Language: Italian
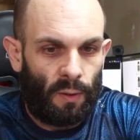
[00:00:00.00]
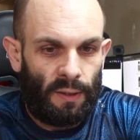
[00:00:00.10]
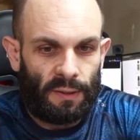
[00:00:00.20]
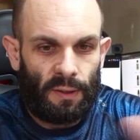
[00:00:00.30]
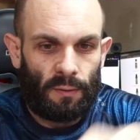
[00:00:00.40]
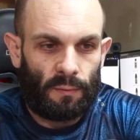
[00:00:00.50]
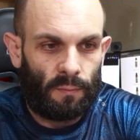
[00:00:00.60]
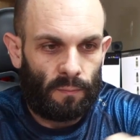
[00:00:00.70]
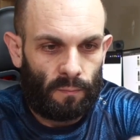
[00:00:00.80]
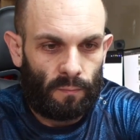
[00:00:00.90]
questi
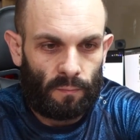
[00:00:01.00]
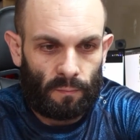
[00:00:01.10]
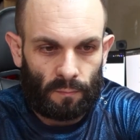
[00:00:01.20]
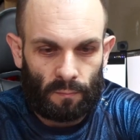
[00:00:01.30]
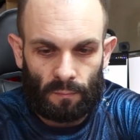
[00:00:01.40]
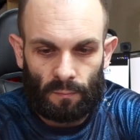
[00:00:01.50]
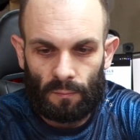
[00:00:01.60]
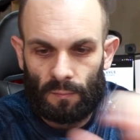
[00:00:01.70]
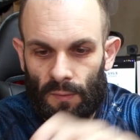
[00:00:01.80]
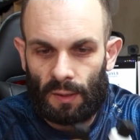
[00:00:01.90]

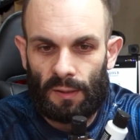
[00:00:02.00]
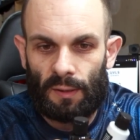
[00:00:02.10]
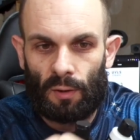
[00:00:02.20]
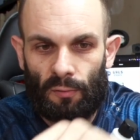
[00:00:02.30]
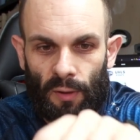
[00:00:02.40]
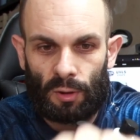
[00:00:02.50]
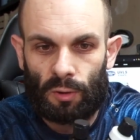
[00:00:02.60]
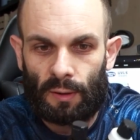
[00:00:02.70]
che se no faccio